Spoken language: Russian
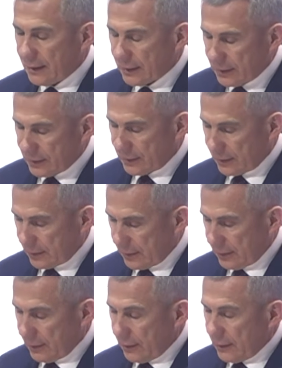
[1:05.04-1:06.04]
рынка.
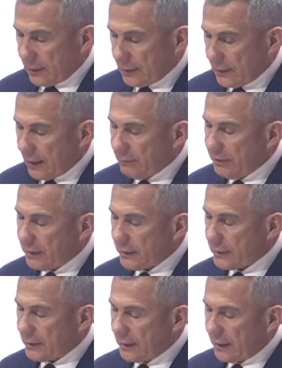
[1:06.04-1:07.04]
Для
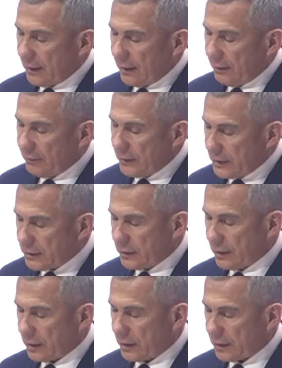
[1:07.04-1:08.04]
выхода на внешний
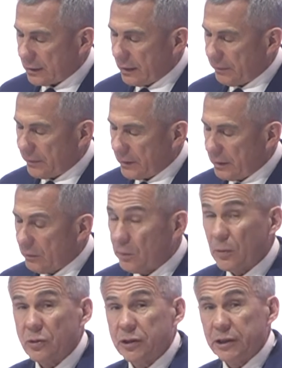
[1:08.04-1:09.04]
рынок необходимо
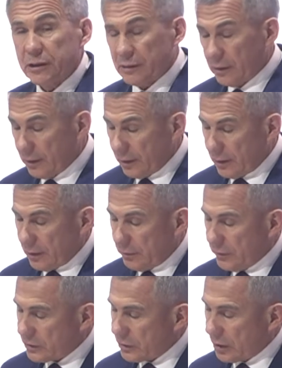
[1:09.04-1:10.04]
получить
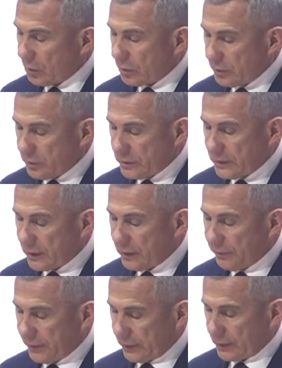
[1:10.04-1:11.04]
международную
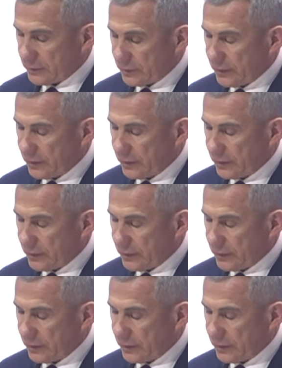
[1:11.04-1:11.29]
сертификацию.